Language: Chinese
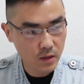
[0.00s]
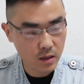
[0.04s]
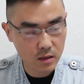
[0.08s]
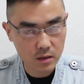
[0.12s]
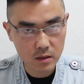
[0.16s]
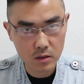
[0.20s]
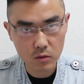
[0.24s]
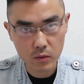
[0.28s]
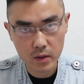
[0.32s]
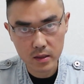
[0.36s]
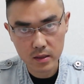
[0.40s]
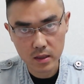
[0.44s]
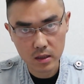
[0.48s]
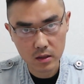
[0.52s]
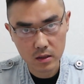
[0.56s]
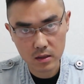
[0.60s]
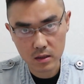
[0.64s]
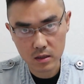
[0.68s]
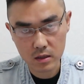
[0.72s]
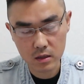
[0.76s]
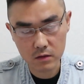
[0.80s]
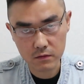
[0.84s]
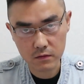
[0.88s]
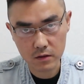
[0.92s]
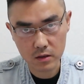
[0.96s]
因为那个
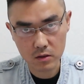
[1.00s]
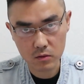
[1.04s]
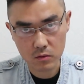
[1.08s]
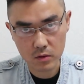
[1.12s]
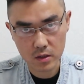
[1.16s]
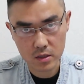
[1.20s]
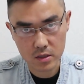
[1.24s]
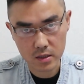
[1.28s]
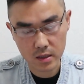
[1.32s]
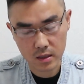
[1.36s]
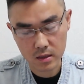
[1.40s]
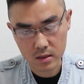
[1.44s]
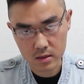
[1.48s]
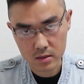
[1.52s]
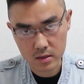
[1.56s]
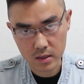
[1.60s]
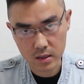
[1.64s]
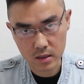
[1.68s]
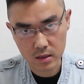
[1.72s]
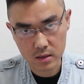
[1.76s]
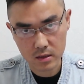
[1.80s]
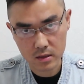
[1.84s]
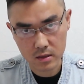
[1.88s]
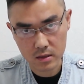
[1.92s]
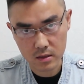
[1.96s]
客服跟我讲，这
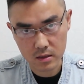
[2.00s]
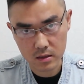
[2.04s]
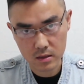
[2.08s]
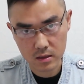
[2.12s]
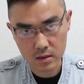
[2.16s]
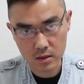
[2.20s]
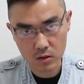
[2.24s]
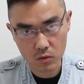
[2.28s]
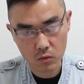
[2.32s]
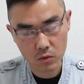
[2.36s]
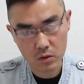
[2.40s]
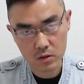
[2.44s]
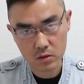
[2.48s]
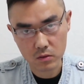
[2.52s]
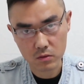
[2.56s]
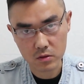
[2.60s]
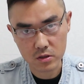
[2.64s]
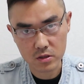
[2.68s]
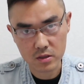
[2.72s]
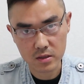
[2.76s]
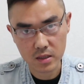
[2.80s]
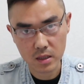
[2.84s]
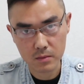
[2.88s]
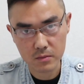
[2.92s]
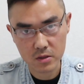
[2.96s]
个活动
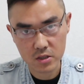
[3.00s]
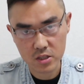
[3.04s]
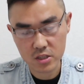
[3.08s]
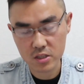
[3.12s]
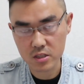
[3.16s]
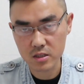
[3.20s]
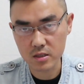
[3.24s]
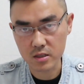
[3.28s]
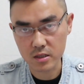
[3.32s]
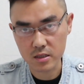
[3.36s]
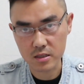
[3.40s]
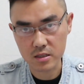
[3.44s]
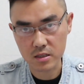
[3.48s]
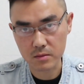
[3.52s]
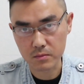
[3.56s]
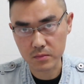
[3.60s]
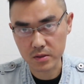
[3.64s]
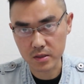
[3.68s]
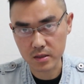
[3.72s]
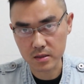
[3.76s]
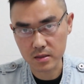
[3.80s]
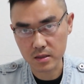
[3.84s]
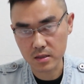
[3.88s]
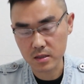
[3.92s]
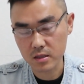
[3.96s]
是他们市里审
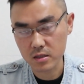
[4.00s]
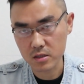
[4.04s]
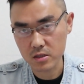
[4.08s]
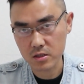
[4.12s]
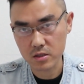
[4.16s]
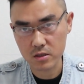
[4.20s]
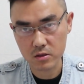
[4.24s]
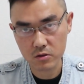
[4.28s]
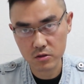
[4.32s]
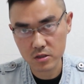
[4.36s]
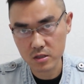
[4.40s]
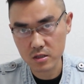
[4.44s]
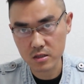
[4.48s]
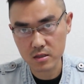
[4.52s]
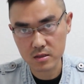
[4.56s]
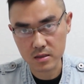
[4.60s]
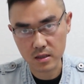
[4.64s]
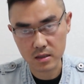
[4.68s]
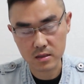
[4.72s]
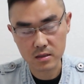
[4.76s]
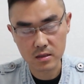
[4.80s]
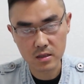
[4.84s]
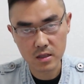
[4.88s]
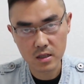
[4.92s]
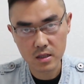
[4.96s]
批的，是由市
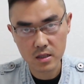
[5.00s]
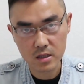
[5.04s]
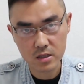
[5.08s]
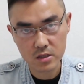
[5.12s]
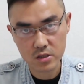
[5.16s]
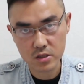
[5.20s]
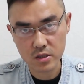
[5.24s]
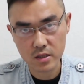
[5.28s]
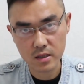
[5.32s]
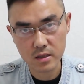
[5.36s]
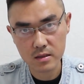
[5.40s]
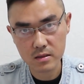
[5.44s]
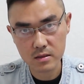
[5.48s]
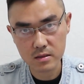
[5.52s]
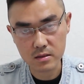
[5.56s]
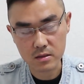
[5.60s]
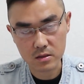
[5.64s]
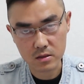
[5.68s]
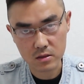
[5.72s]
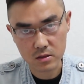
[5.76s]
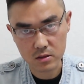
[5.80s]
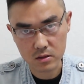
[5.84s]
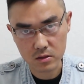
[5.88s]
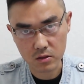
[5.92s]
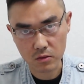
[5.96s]
长签字
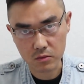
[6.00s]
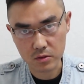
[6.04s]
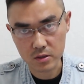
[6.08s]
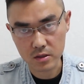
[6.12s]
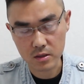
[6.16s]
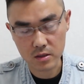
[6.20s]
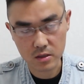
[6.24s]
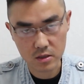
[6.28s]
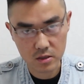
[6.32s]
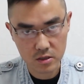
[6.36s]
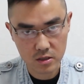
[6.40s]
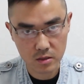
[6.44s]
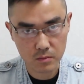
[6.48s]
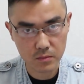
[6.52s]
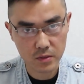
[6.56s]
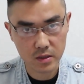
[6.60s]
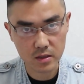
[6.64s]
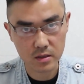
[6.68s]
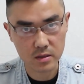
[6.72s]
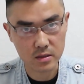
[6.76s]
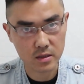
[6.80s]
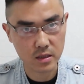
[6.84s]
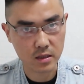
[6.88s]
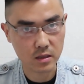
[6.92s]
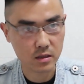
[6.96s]
同意审批
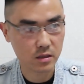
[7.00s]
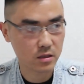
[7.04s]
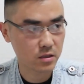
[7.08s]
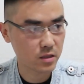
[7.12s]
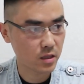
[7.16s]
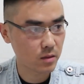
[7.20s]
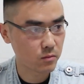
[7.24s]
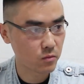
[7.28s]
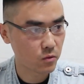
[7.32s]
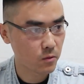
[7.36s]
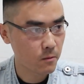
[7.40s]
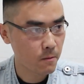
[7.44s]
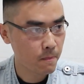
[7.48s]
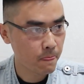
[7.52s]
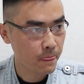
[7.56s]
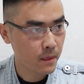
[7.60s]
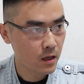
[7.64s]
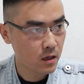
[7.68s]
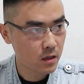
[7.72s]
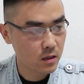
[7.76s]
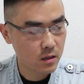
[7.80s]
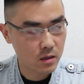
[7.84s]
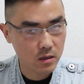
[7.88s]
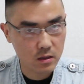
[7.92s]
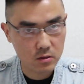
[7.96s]
的这个项目，
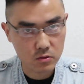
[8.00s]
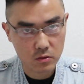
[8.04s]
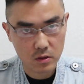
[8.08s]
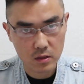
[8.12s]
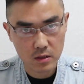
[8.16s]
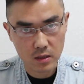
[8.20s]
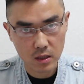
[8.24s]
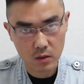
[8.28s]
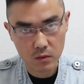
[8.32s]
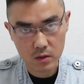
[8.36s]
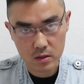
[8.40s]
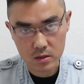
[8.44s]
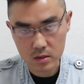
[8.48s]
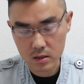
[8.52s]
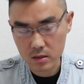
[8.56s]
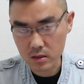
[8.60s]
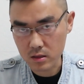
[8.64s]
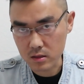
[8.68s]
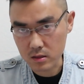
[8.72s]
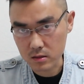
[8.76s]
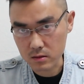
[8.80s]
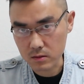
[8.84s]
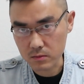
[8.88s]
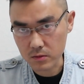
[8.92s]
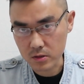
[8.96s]
所以老王真的
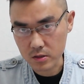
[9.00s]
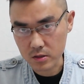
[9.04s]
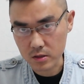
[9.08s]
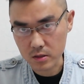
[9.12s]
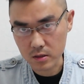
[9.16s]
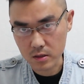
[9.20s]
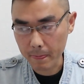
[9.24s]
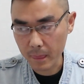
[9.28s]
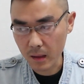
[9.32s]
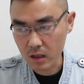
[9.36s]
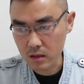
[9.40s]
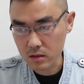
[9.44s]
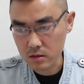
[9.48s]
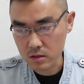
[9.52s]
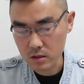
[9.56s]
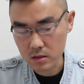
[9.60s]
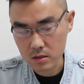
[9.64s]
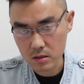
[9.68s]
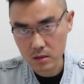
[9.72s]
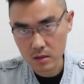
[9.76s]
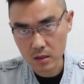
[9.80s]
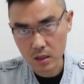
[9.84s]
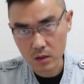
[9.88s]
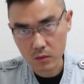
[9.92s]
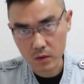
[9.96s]
惹不起。其
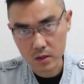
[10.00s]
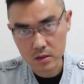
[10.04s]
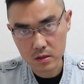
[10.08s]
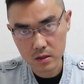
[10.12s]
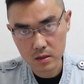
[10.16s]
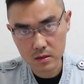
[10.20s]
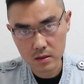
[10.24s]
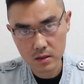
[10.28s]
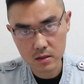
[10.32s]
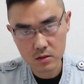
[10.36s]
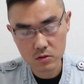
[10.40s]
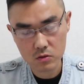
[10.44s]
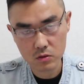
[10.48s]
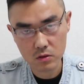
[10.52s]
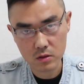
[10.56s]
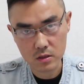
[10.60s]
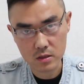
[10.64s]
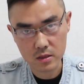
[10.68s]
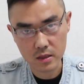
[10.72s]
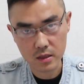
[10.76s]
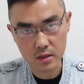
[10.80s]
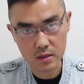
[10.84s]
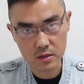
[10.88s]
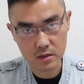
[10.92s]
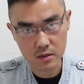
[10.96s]
实老王今天做
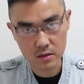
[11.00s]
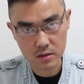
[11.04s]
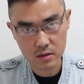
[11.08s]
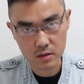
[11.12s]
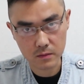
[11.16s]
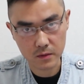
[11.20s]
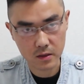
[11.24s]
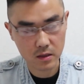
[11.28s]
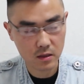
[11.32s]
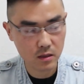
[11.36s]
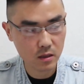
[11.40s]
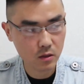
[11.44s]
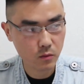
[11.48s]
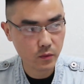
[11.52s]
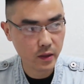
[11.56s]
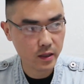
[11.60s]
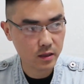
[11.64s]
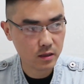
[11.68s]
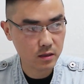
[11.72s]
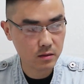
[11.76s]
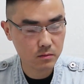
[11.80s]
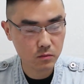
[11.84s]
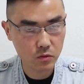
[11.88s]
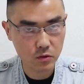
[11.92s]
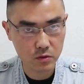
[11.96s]
这一期视频，另外一
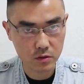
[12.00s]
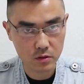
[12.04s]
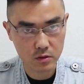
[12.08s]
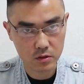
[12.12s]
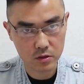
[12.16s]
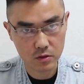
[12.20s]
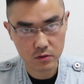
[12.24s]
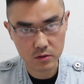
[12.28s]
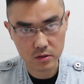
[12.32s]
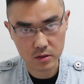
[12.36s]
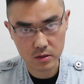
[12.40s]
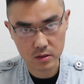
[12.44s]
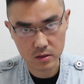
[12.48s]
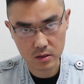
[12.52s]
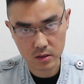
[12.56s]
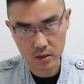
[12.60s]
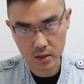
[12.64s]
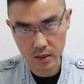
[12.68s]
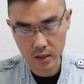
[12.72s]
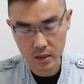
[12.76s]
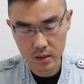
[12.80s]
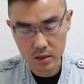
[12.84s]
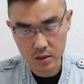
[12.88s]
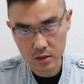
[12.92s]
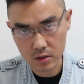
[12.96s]
个目的就是
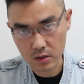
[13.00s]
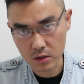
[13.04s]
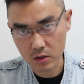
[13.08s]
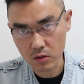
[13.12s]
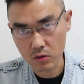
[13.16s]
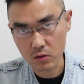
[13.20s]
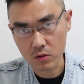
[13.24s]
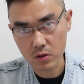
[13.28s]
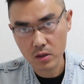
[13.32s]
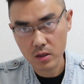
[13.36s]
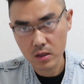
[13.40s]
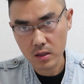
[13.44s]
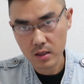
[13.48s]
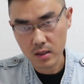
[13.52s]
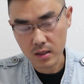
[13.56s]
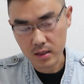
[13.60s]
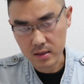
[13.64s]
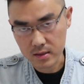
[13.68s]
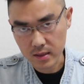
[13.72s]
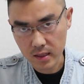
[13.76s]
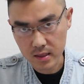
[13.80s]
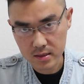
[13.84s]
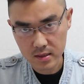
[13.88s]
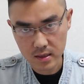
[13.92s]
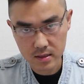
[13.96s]
给以后
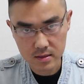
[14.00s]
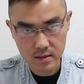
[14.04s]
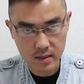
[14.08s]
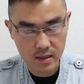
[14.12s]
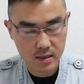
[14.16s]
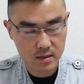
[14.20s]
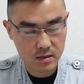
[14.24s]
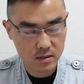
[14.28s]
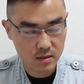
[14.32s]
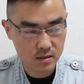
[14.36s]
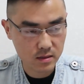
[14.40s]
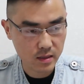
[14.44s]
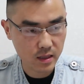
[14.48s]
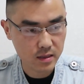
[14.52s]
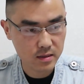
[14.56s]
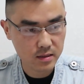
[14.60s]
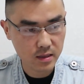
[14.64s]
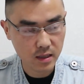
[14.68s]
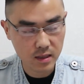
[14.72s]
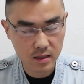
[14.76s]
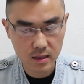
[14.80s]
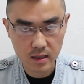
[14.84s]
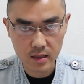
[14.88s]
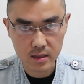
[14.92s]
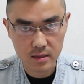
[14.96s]
大家在参
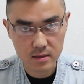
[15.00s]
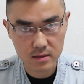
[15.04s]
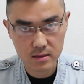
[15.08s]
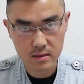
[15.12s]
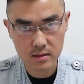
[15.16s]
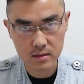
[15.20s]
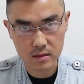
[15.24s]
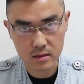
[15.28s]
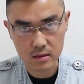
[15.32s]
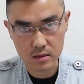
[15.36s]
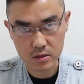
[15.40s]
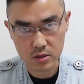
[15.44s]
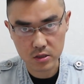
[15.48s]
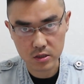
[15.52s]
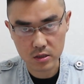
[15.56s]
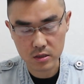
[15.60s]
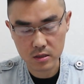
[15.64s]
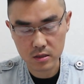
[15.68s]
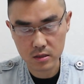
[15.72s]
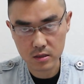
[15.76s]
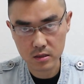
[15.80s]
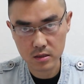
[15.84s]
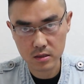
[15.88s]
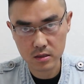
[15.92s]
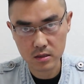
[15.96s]
加类似的汽
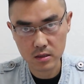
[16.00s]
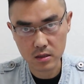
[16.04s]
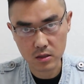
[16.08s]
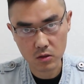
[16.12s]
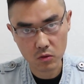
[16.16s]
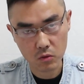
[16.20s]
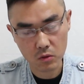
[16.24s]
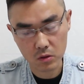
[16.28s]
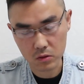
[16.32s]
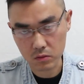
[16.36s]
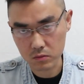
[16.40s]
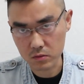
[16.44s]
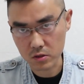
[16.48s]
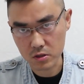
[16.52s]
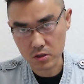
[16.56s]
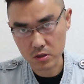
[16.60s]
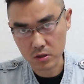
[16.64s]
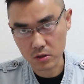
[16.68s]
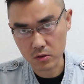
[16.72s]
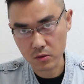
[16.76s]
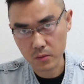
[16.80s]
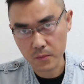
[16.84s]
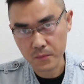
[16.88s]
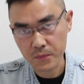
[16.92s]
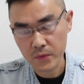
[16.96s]
车活动的时
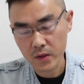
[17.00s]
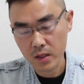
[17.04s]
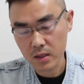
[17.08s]
候。